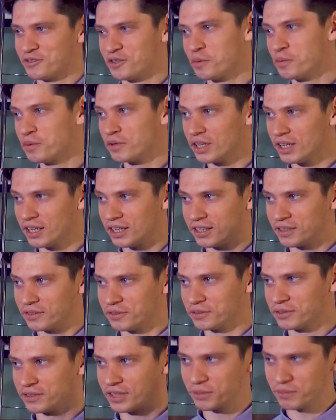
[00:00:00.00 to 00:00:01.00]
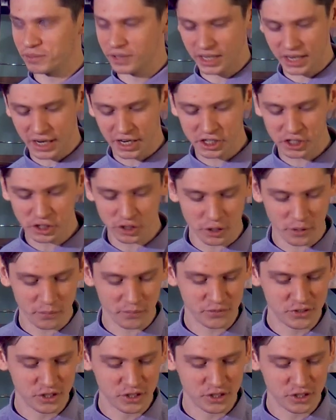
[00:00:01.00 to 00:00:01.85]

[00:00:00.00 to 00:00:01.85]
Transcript: все было как бы хорошо.